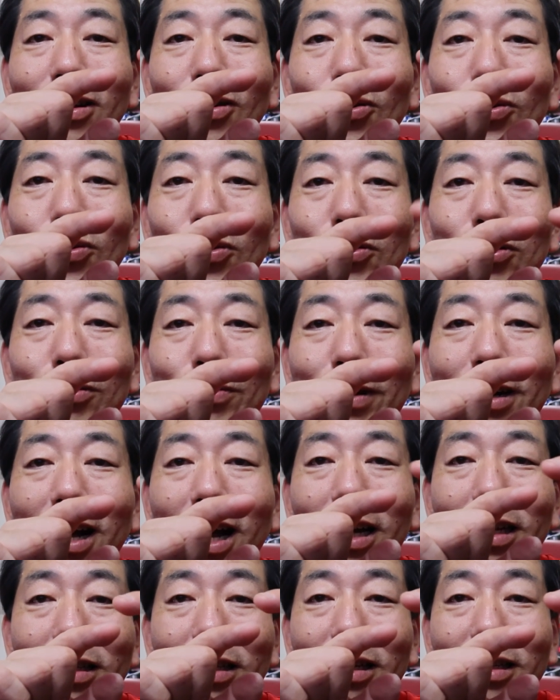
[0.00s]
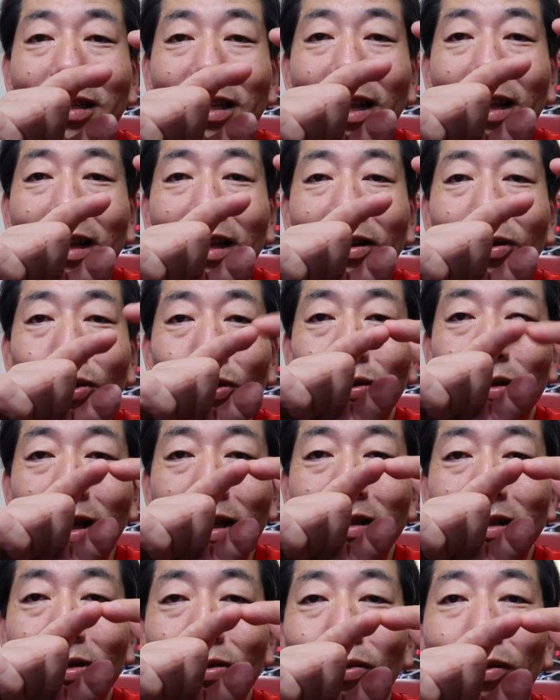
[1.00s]
この車が入ってきて、ここ
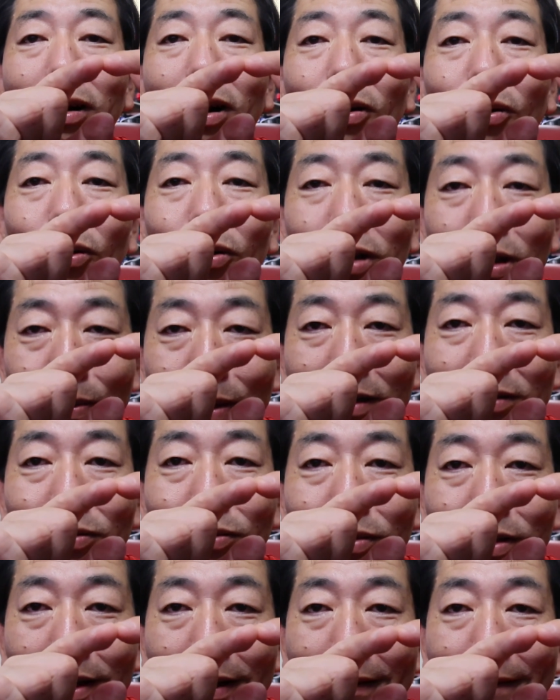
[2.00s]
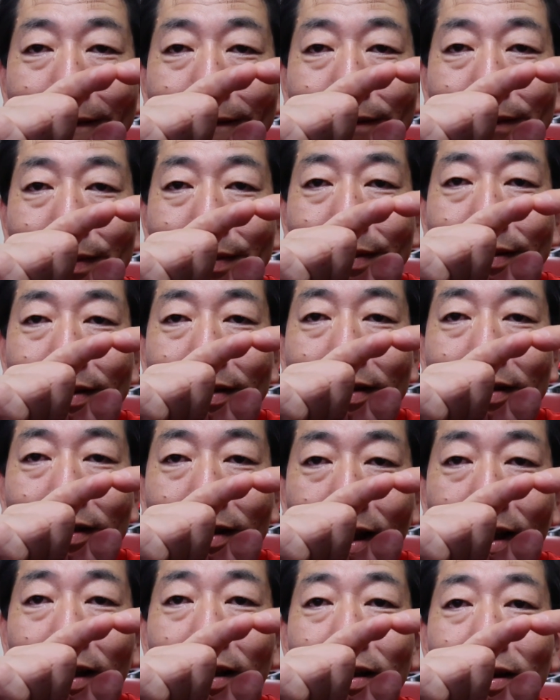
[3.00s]
で事故が起きますので、
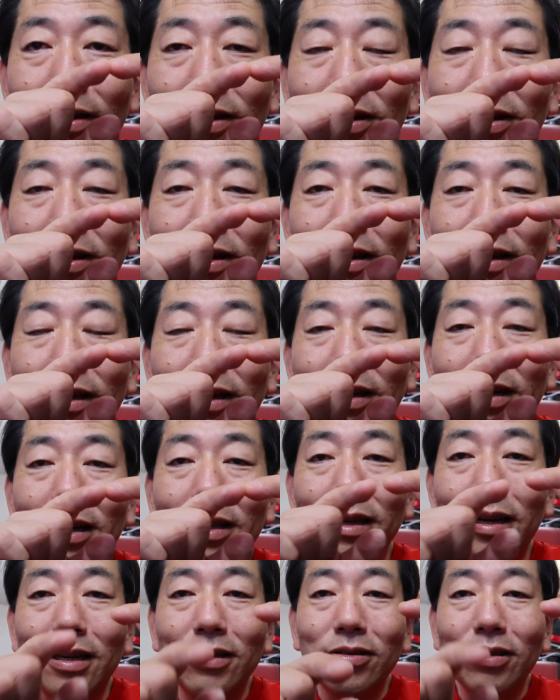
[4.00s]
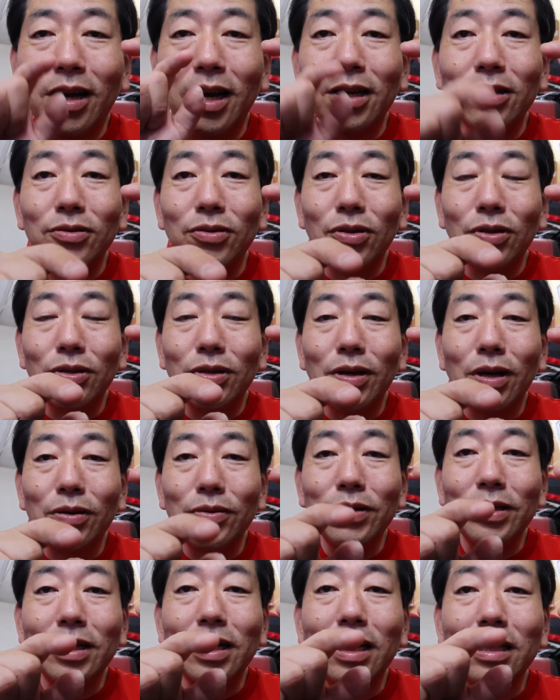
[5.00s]
ね。えー、必ず入るときは
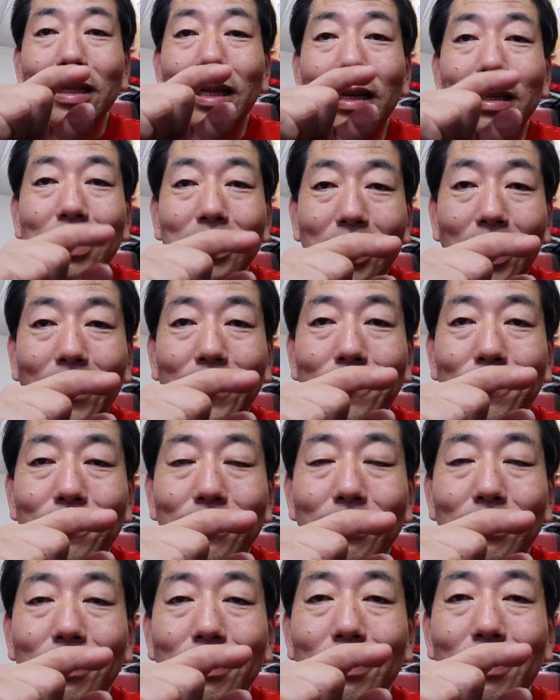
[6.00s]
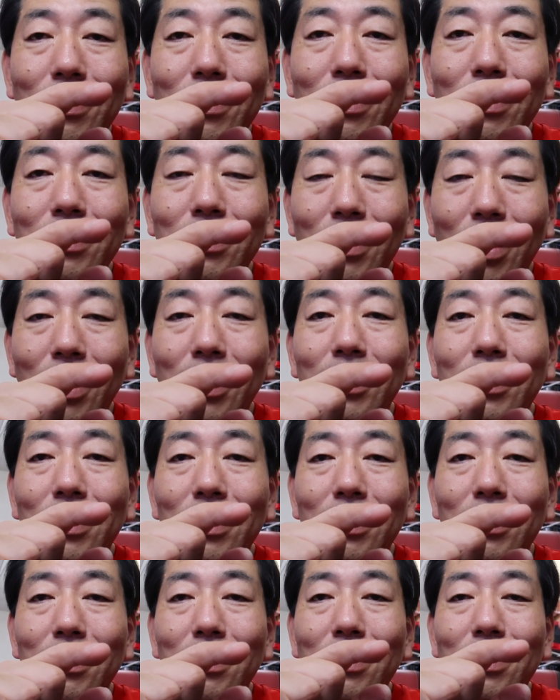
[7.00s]
ウインカー出さない。ね。
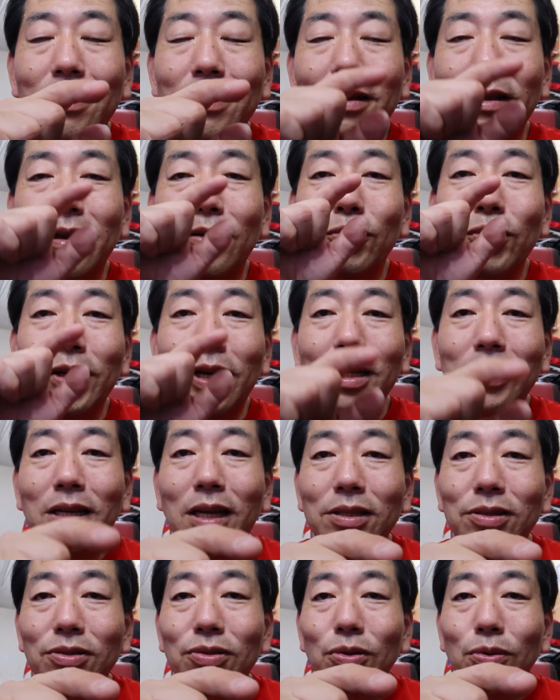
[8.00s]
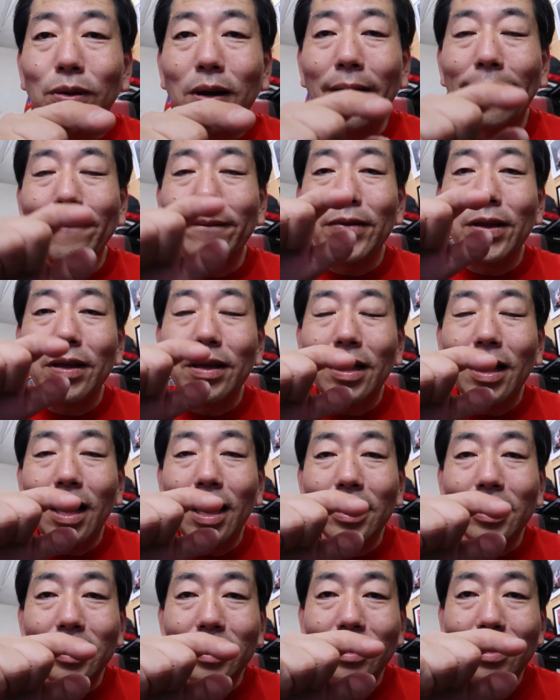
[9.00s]
で、ウインカー出すのは、
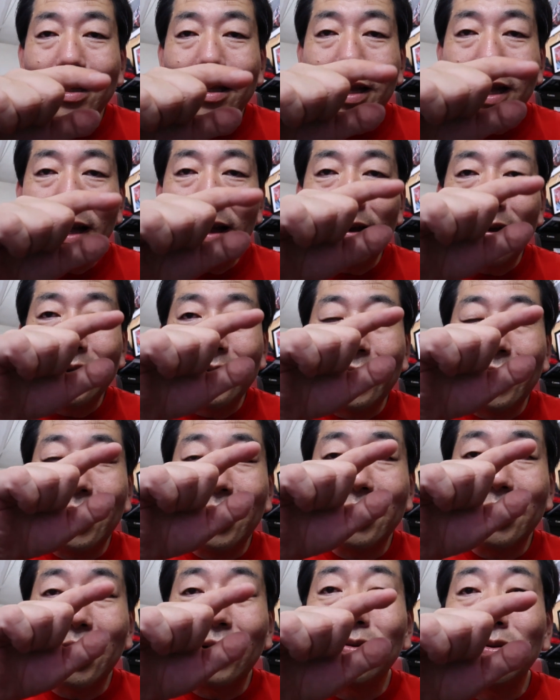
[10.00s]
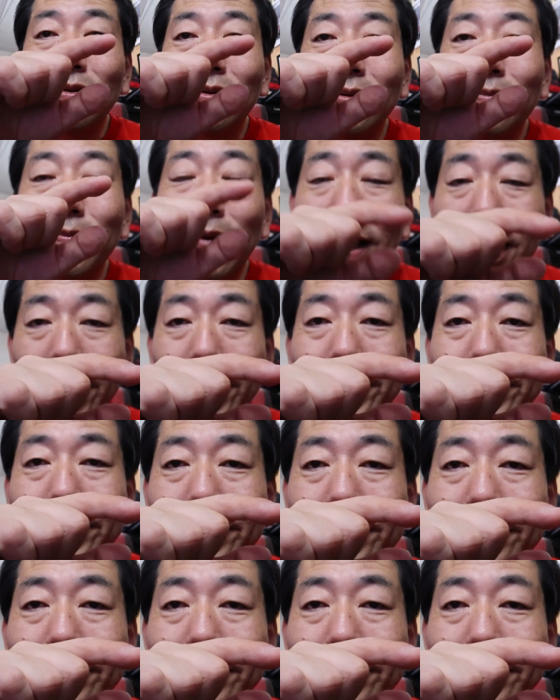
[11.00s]
入って、えー、出る前。